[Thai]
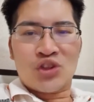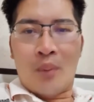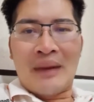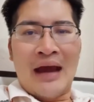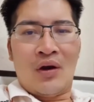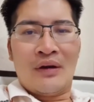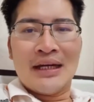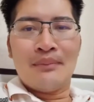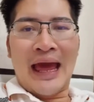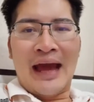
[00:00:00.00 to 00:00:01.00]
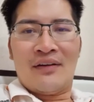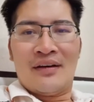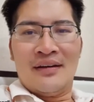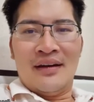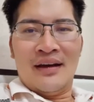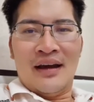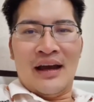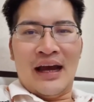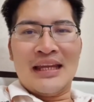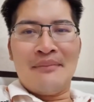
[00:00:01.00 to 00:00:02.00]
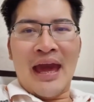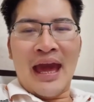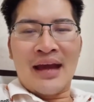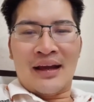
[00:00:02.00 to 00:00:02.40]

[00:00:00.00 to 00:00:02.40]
จบแล้วเขาลืมแล้วอันนี้แม่ง